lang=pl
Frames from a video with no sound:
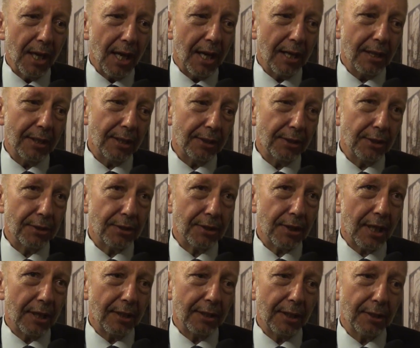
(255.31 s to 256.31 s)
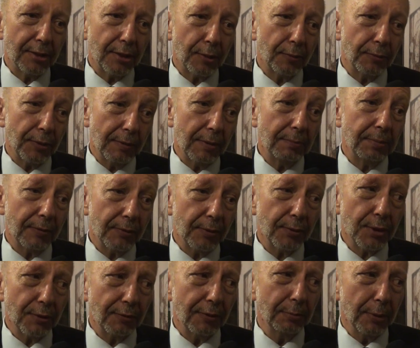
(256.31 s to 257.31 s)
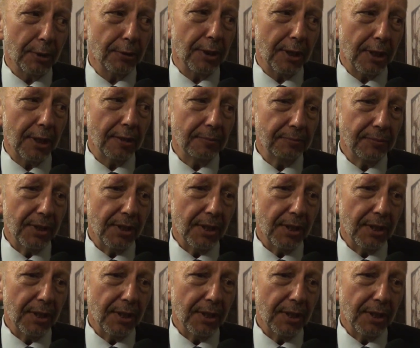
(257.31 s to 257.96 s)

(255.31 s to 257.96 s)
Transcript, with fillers: ale jak, jest, ale jak zachowujemy pewną swobodę,